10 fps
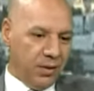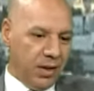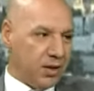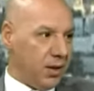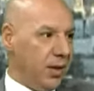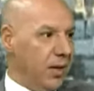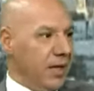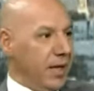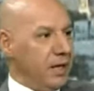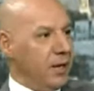بامريكا
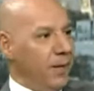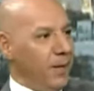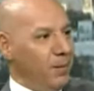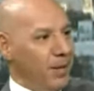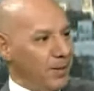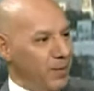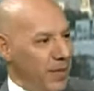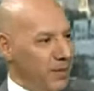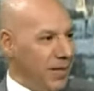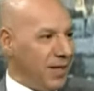الشماليه وبالتحديد